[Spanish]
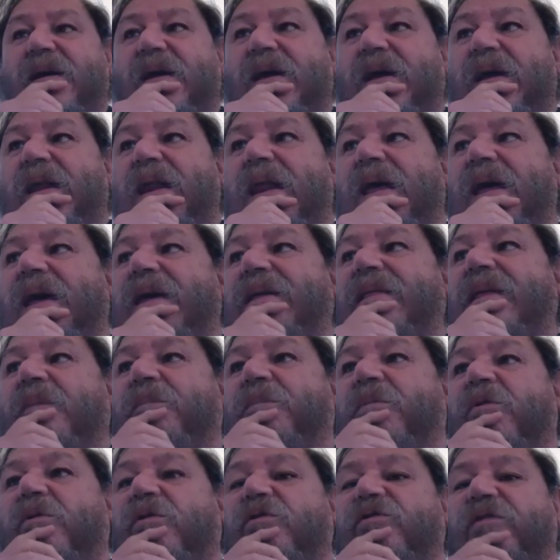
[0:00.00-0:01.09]
y leída
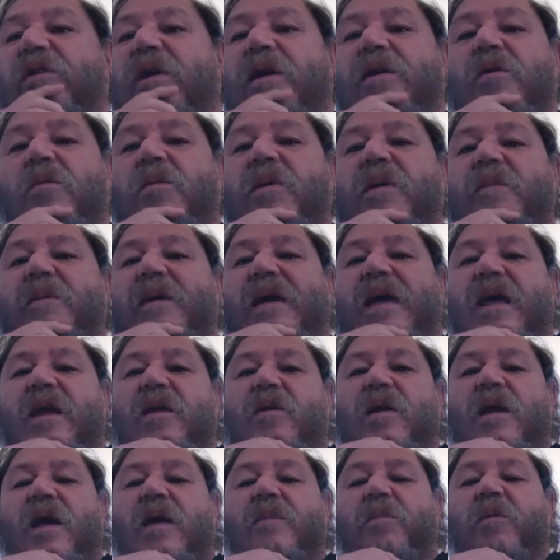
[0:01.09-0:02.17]
por los que no
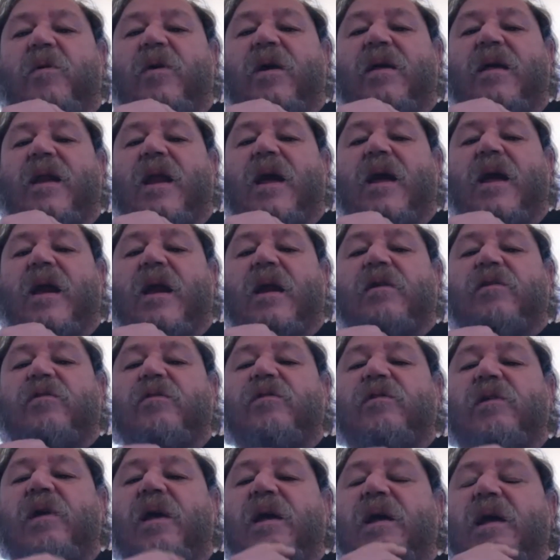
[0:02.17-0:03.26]
vivieron la época de la guerra
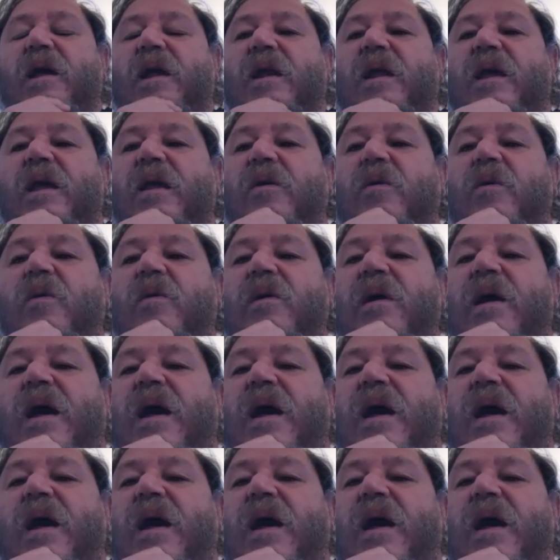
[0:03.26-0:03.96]
sucia en Guerrero,